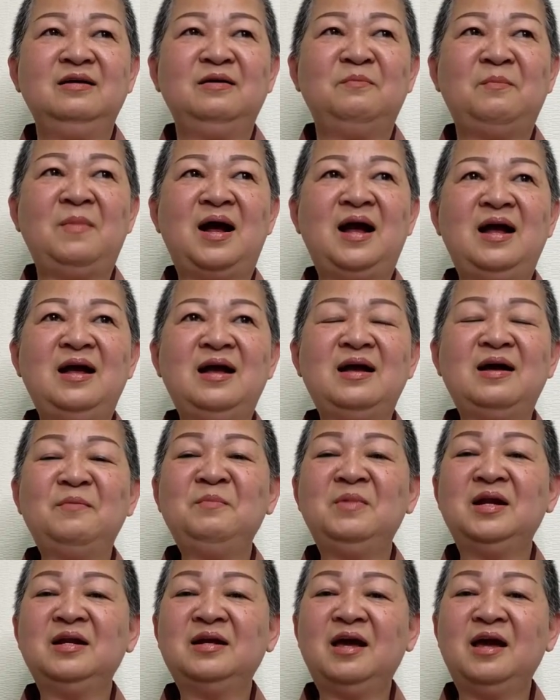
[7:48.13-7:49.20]
mà hả
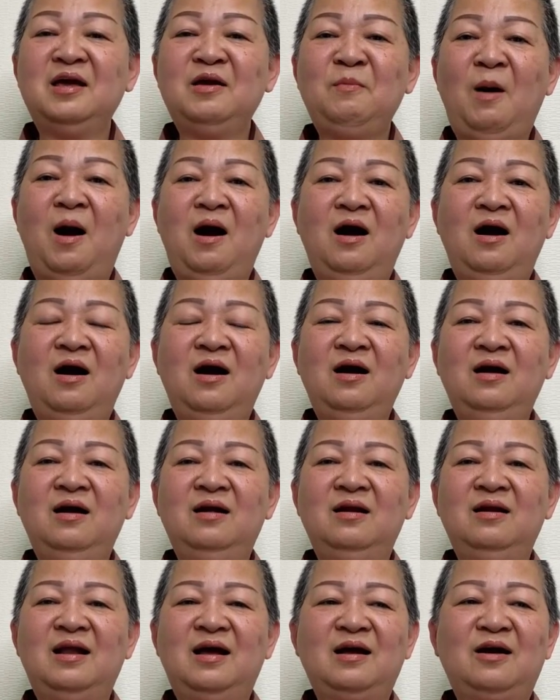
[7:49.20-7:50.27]
mình ki bo
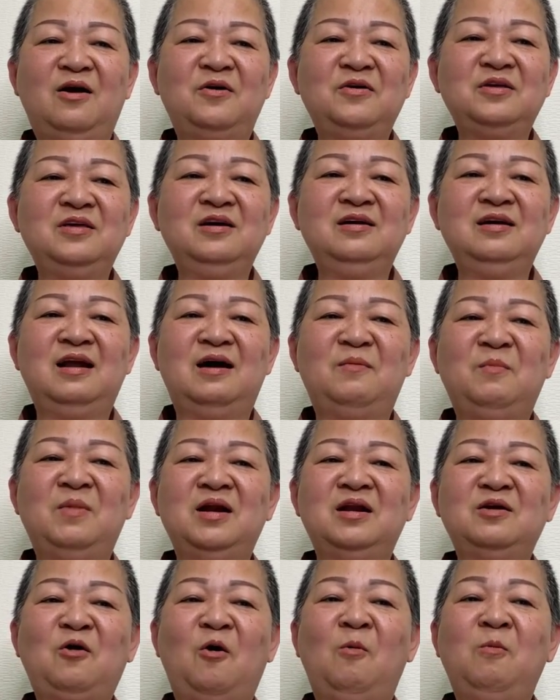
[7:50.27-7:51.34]
là coi như là
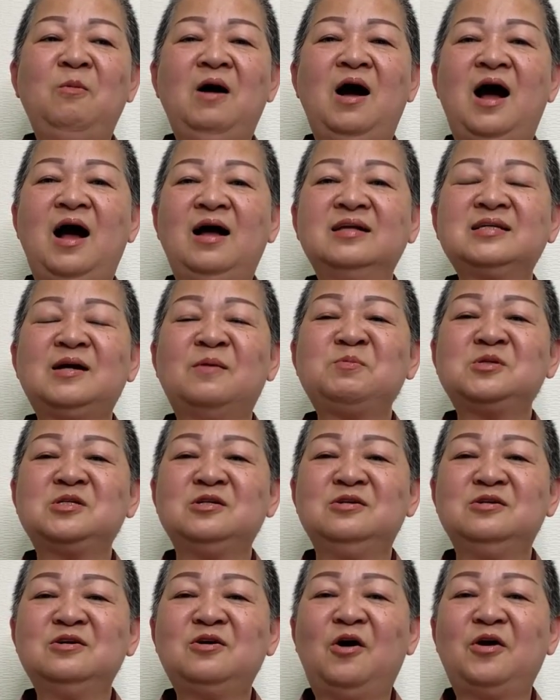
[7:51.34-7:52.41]
mình cũng hả sắp
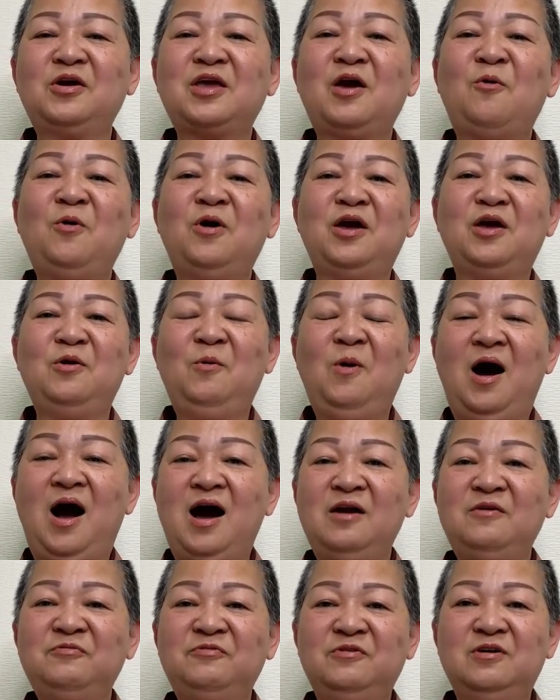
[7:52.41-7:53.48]
sửa có dấu hiệu
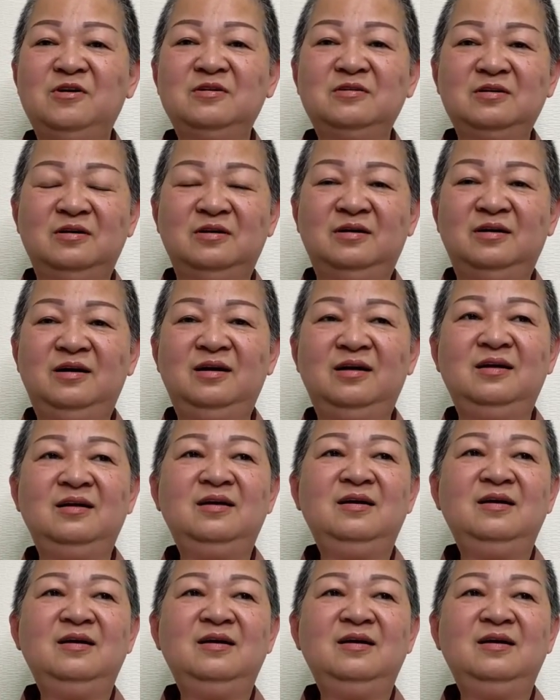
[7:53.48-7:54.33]
hết phước nữa